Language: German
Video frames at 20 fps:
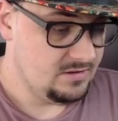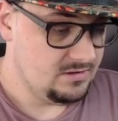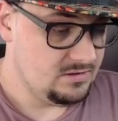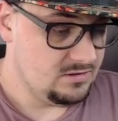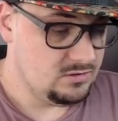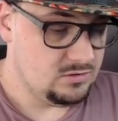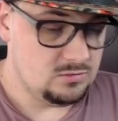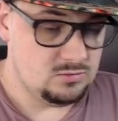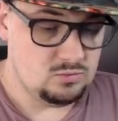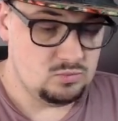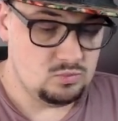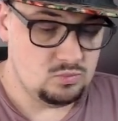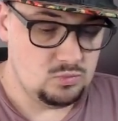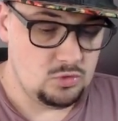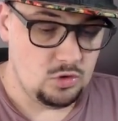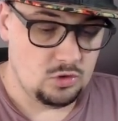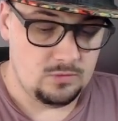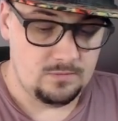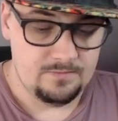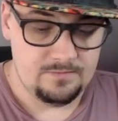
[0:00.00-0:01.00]
Ähm,
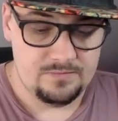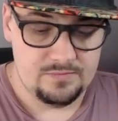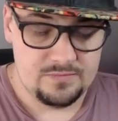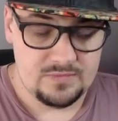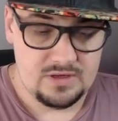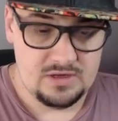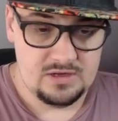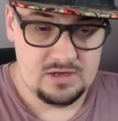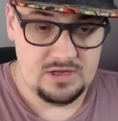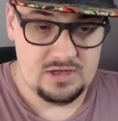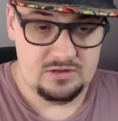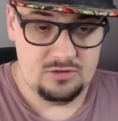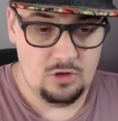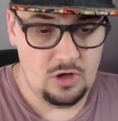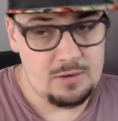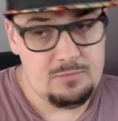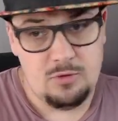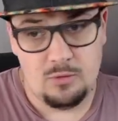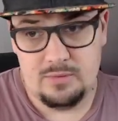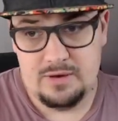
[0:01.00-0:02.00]
jo.
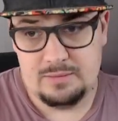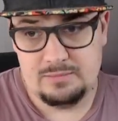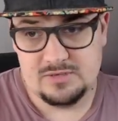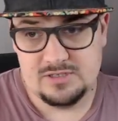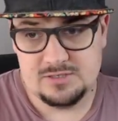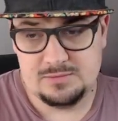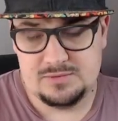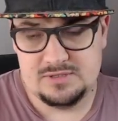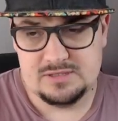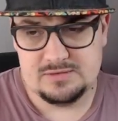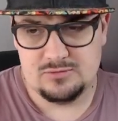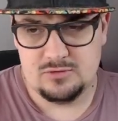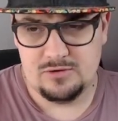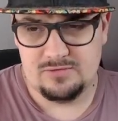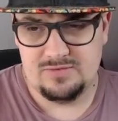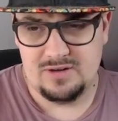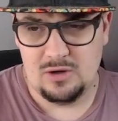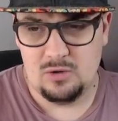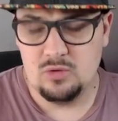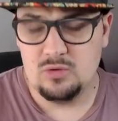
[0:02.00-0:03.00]
Noch ein Problem ist Visaflor
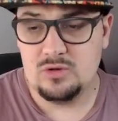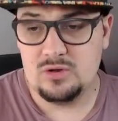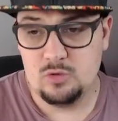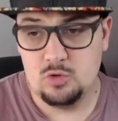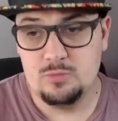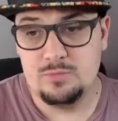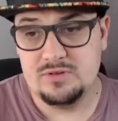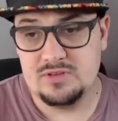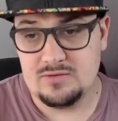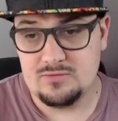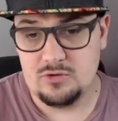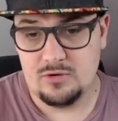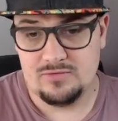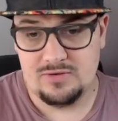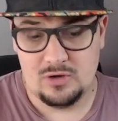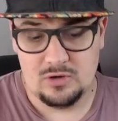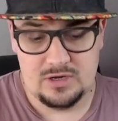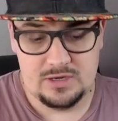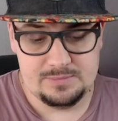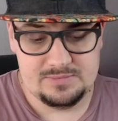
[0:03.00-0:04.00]
V. Gut, Visaflor
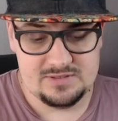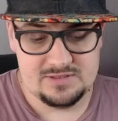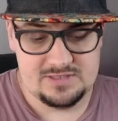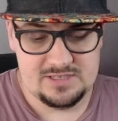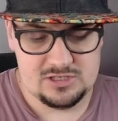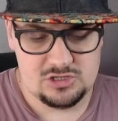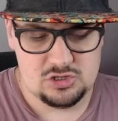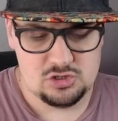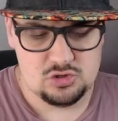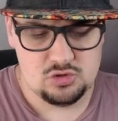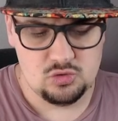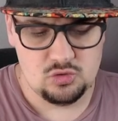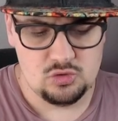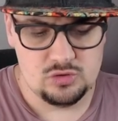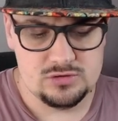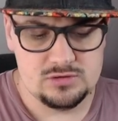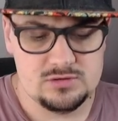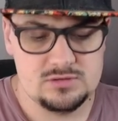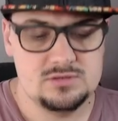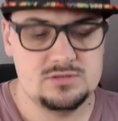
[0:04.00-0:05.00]
V gibt es jetzt
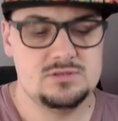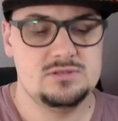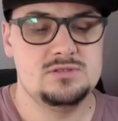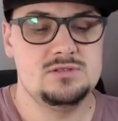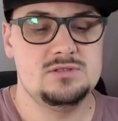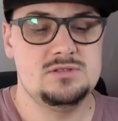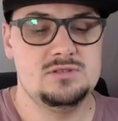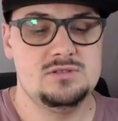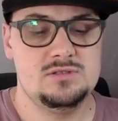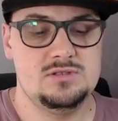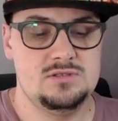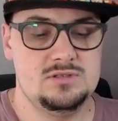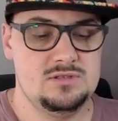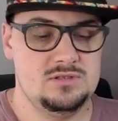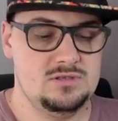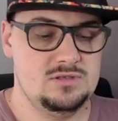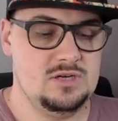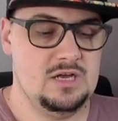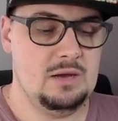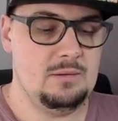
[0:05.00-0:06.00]
schon.
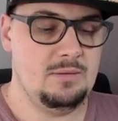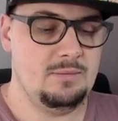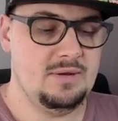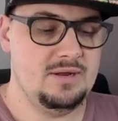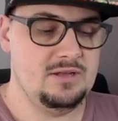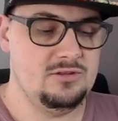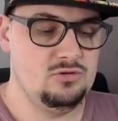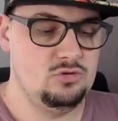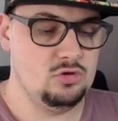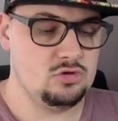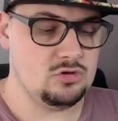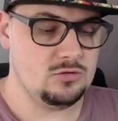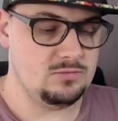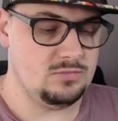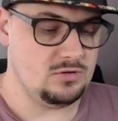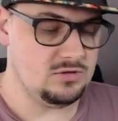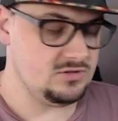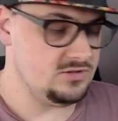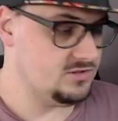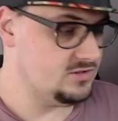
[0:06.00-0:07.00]
Aber bei der
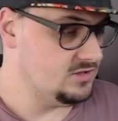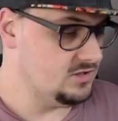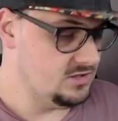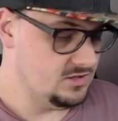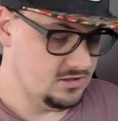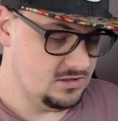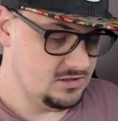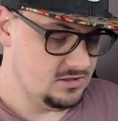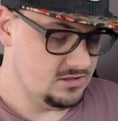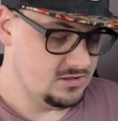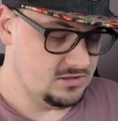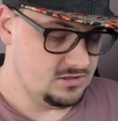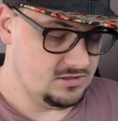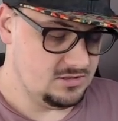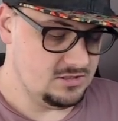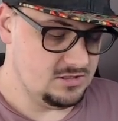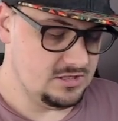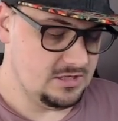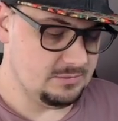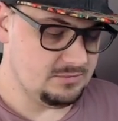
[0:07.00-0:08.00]
Turtok-Box
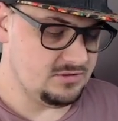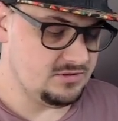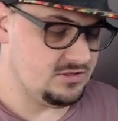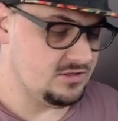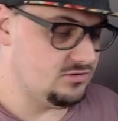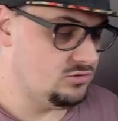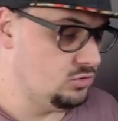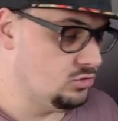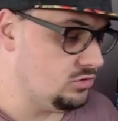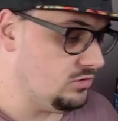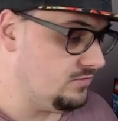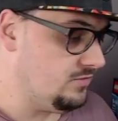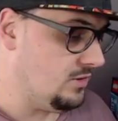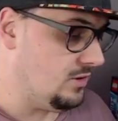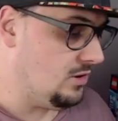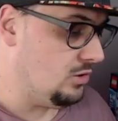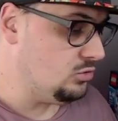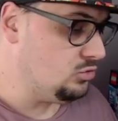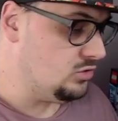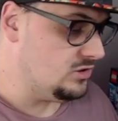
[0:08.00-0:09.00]
äh, gibt es das Turtok V
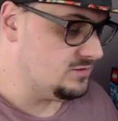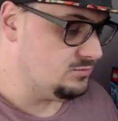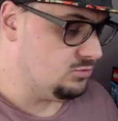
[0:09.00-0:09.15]
auch nur als